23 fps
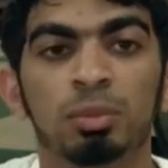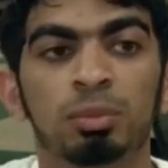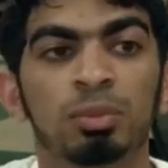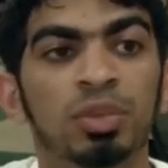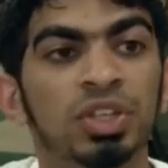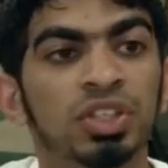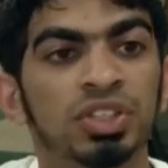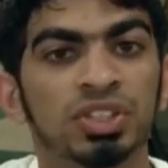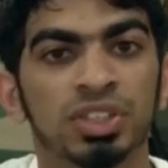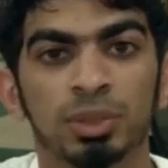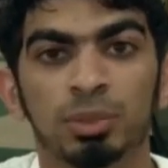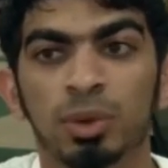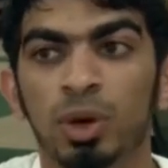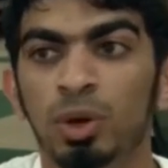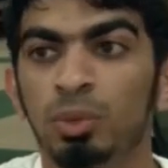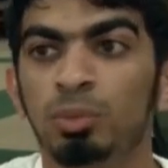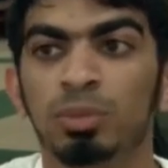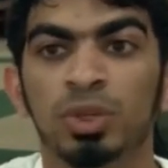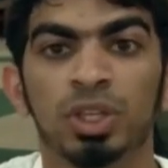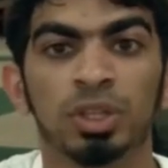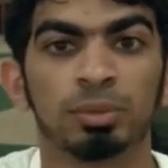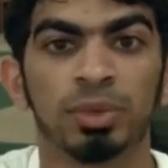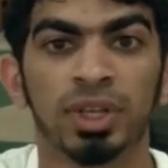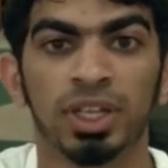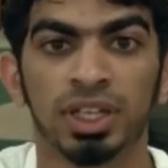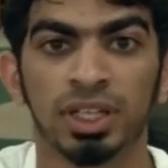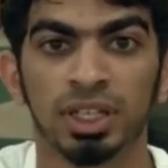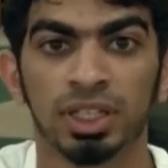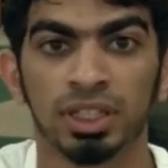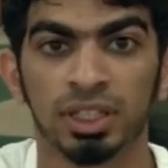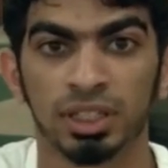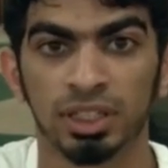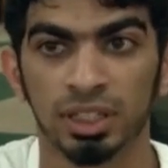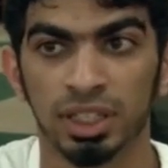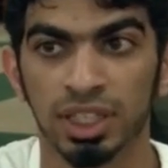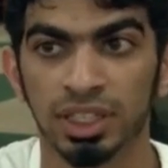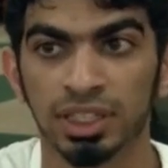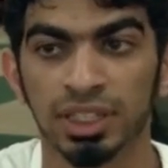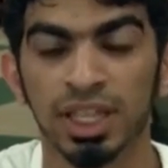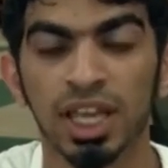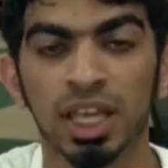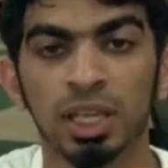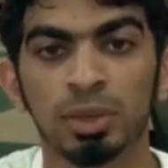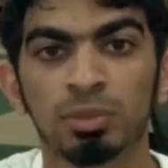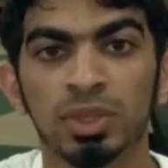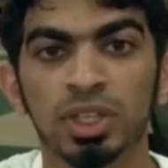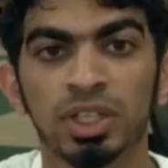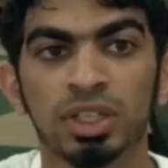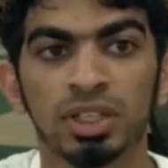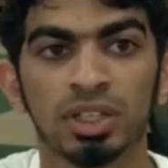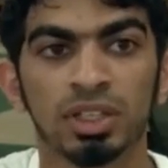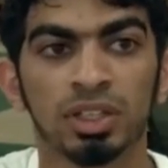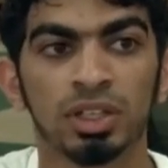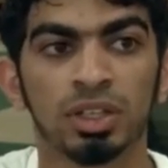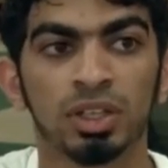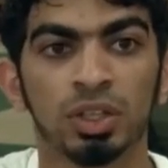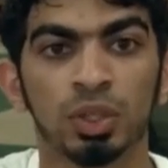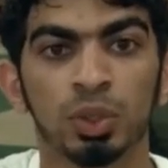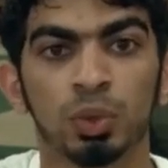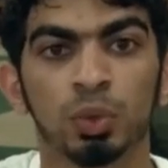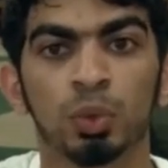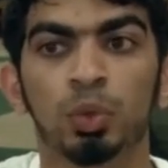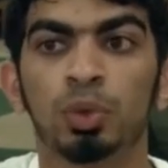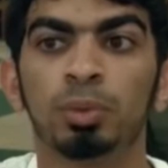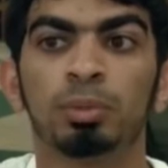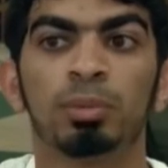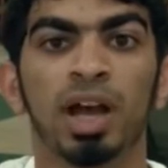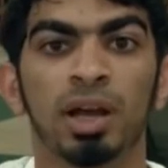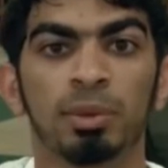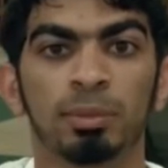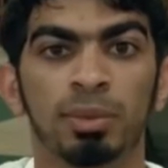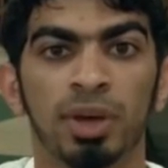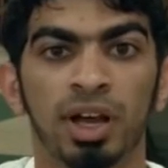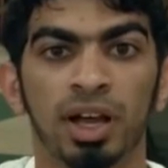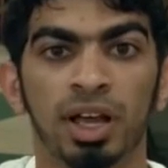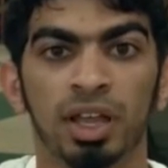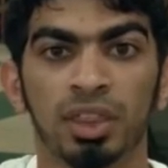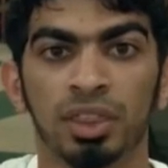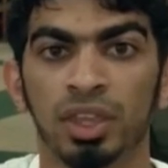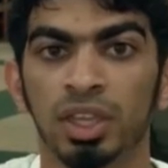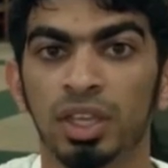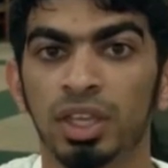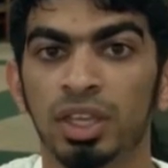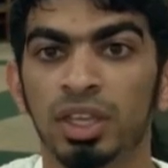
من الشباب من البنات دائما نكون مع بعض